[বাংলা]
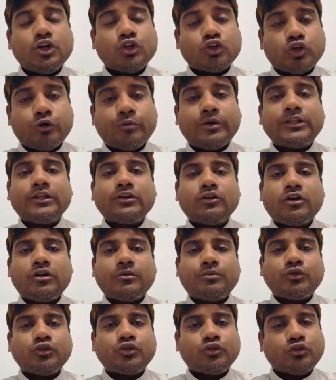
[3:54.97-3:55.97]
সমাধান করা
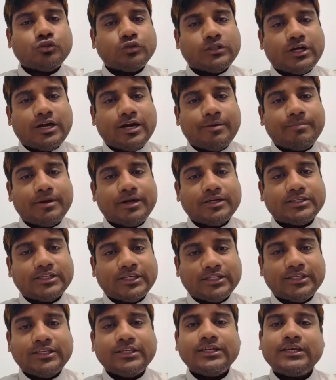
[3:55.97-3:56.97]
পর্যন্ত তারা আপনার
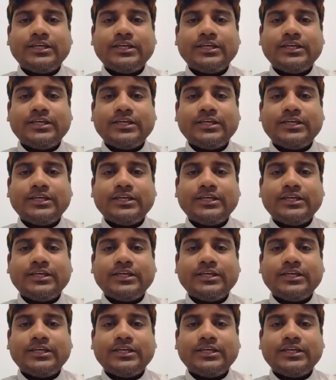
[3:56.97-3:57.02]
সাথে